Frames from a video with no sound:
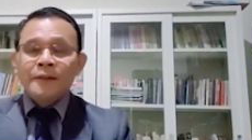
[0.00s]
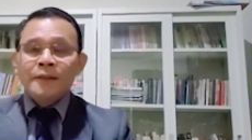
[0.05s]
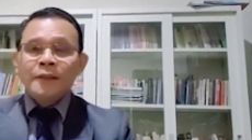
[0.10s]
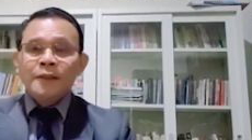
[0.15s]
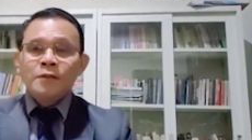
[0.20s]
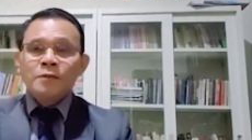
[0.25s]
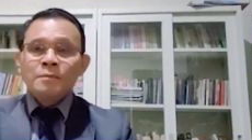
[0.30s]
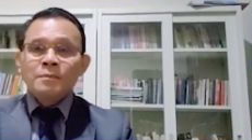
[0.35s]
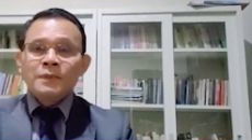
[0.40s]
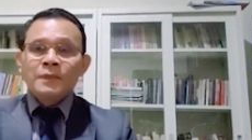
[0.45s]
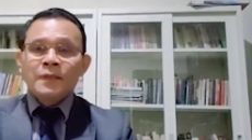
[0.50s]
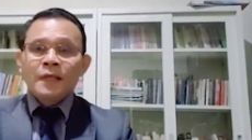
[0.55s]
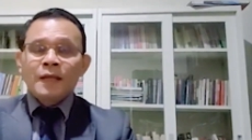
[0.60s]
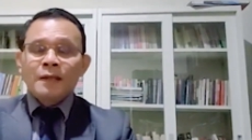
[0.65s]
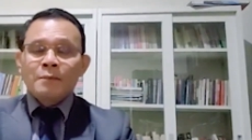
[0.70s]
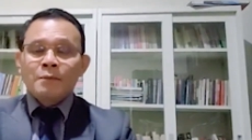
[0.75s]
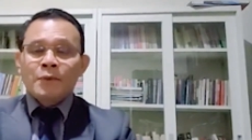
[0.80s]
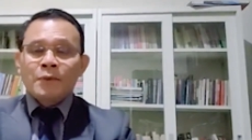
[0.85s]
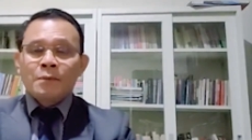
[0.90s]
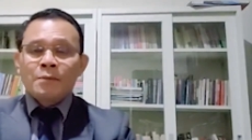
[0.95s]
hidup di
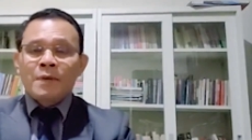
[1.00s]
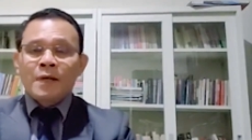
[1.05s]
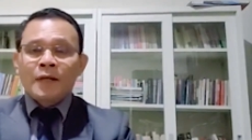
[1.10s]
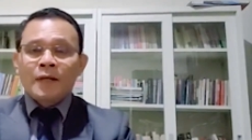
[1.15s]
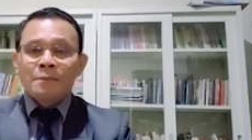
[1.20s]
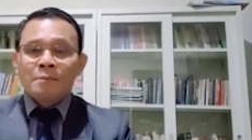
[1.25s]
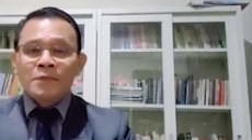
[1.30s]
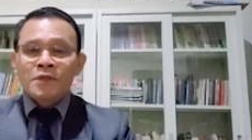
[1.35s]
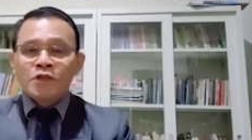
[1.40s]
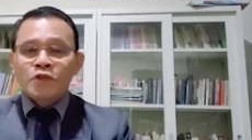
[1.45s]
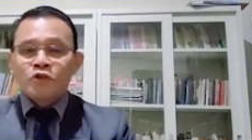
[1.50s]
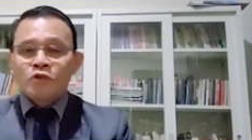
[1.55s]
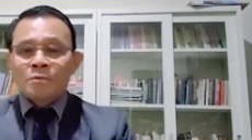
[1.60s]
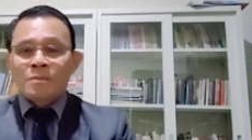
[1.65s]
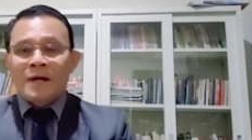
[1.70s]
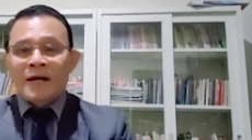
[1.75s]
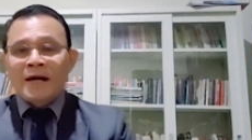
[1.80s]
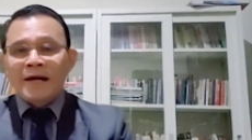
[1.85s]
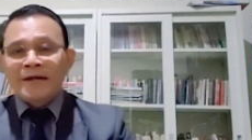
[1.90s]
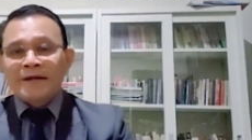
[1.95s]
dalam berbagai
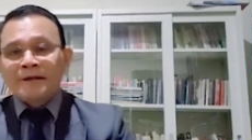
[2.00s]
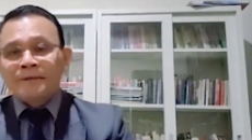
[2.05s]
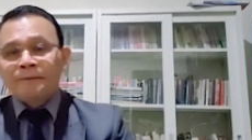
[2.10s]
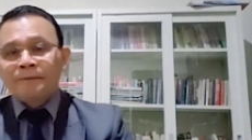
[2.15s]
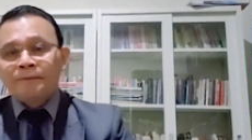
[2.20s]
pencobaan.